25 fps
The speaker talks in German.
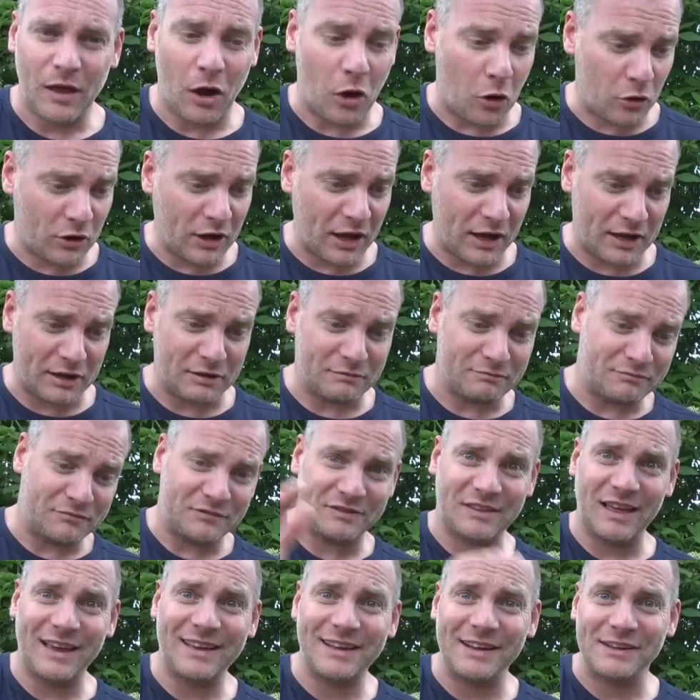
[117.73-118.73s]
Okay,
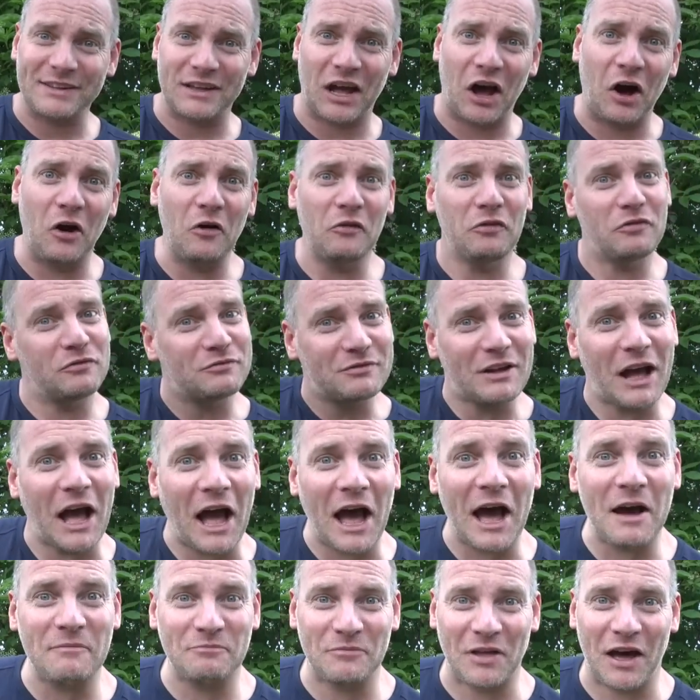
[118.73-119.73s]
Deckel drauf,
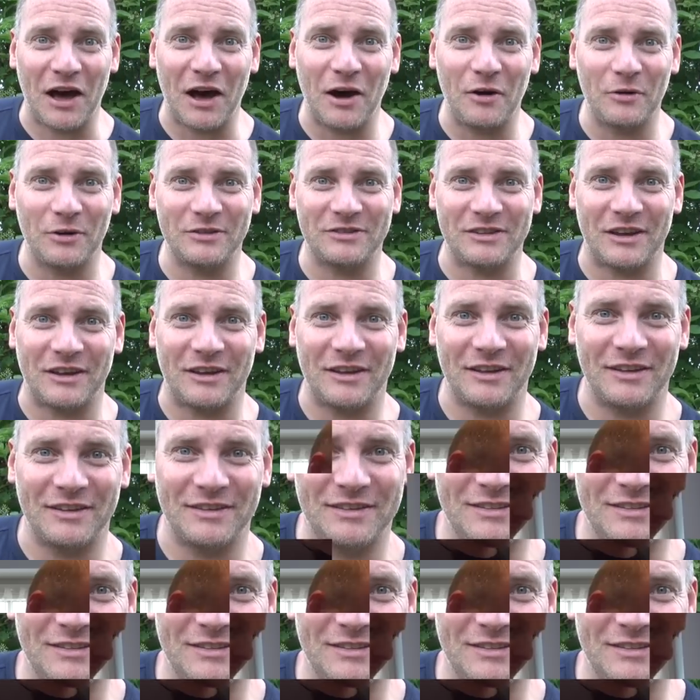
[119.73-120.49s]
ab nach Hause.